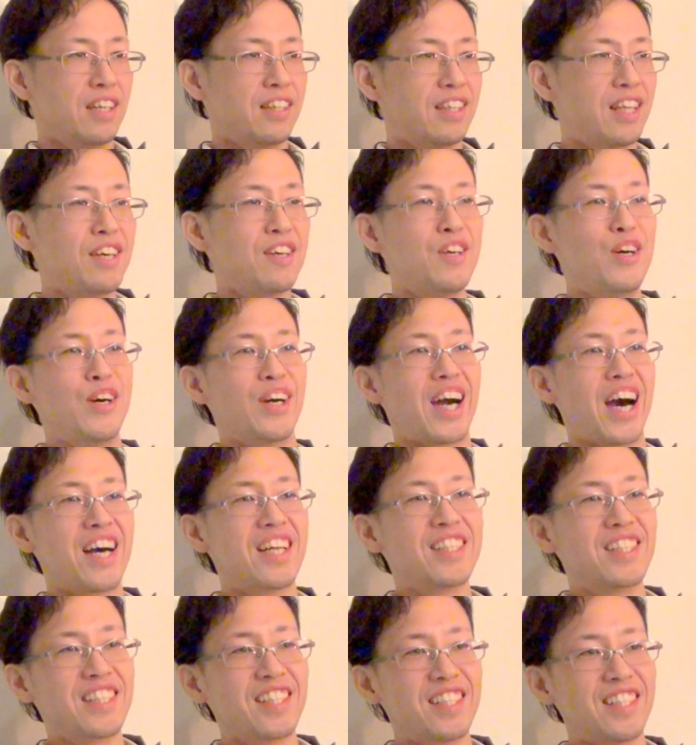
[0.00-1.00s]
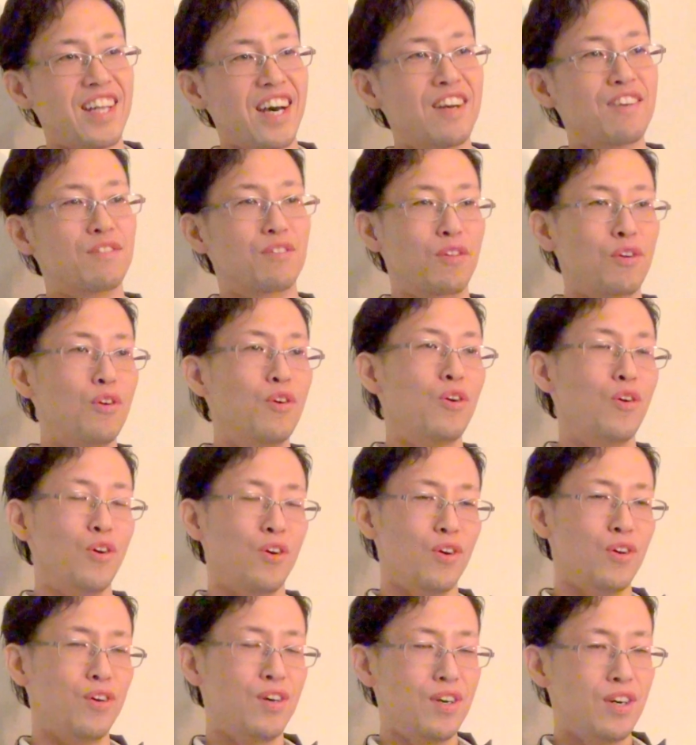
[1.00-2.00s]
ていう感じになる
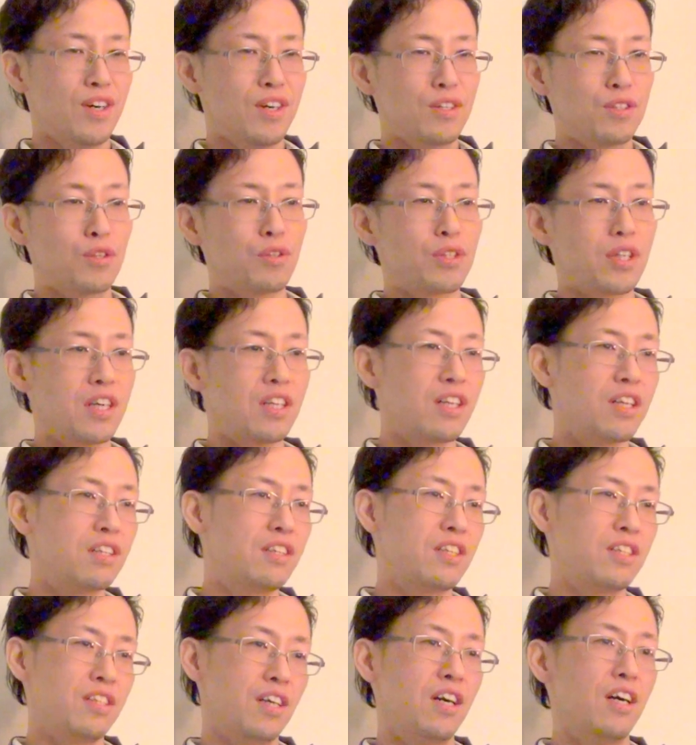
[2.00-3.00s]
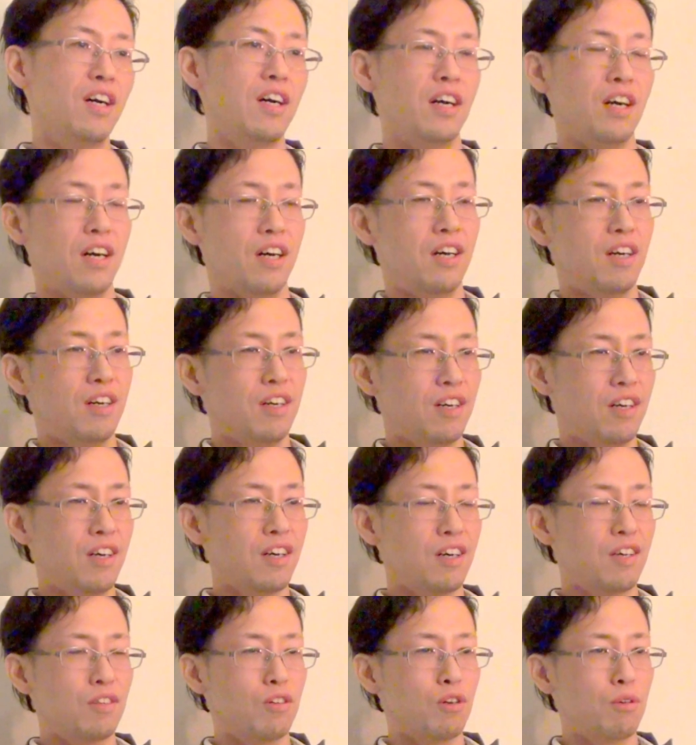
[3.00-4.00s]
と女性だってさあ
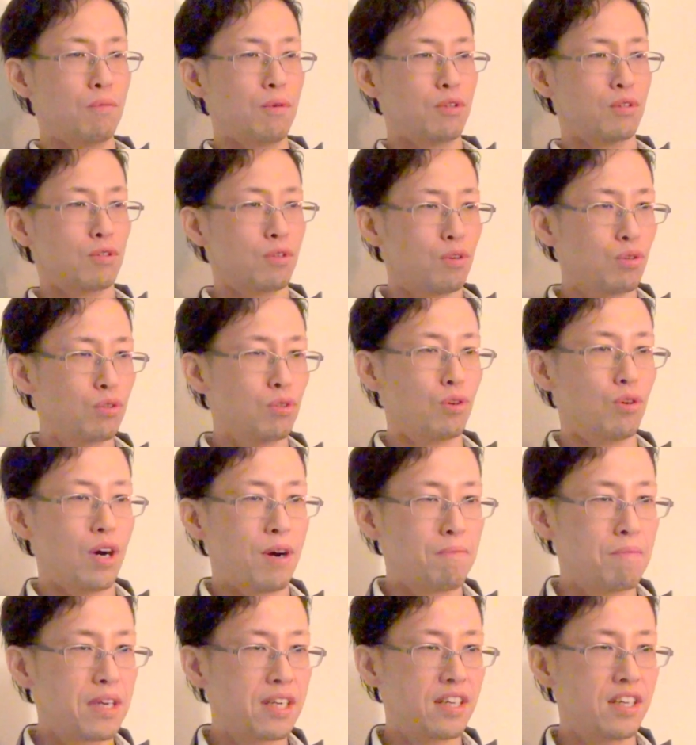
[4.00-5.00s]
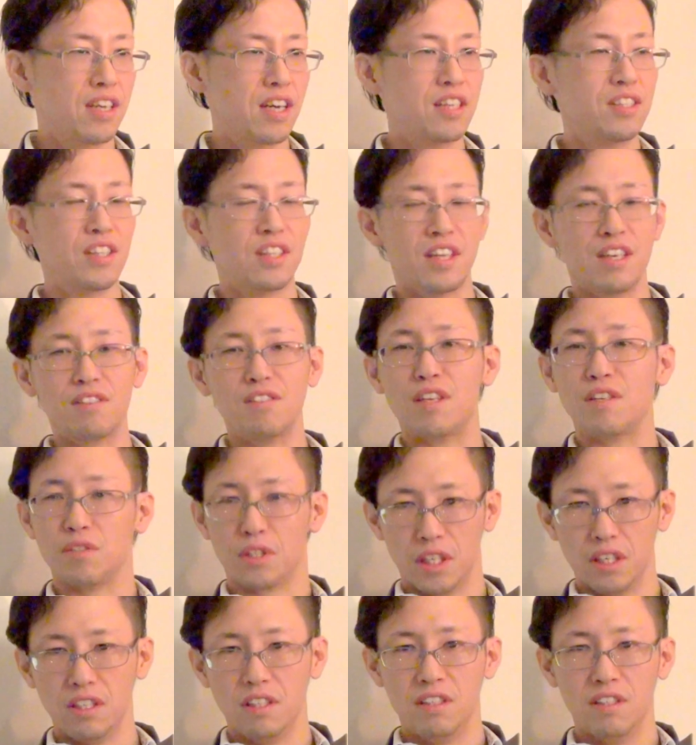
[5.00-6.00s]
の僕のことをあんまり嫌いじゃなくなる
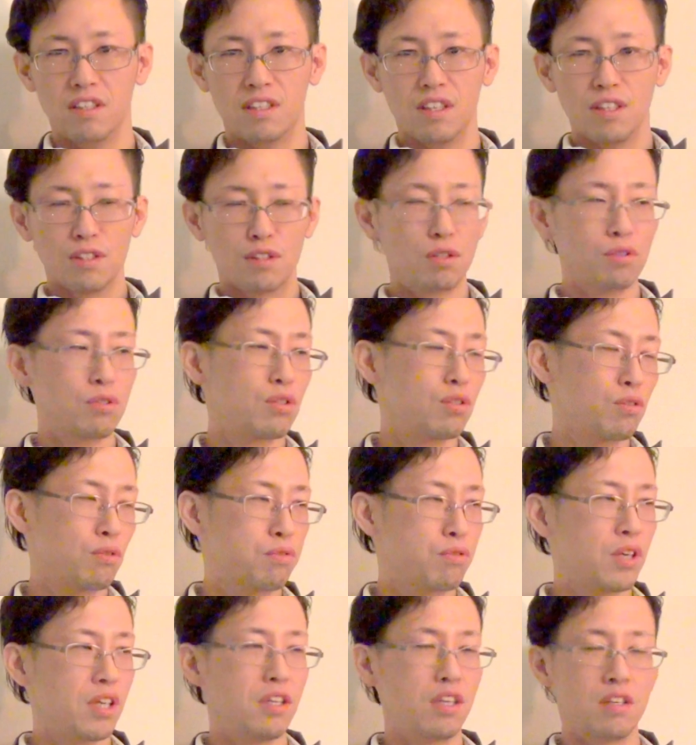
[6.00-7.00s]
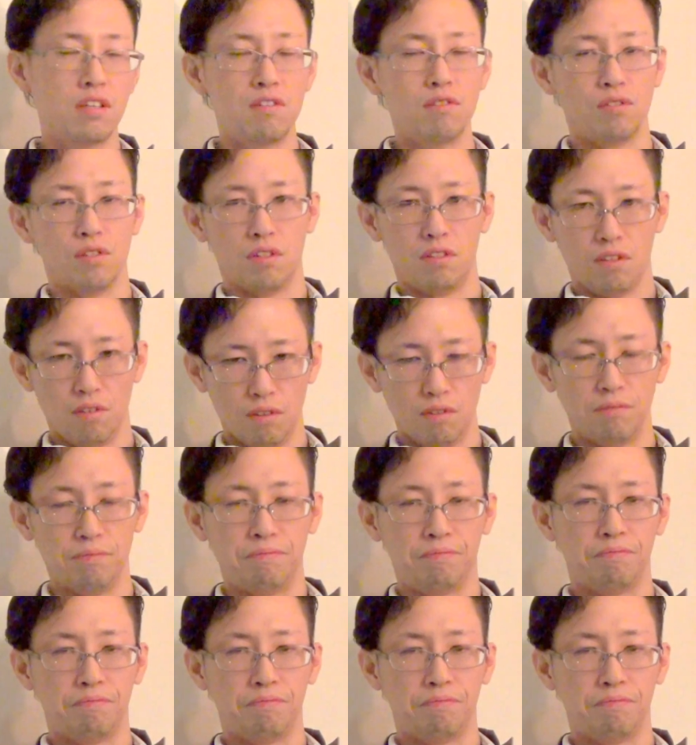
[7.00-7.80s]
じゃん。そうすると復縁できるんですよ。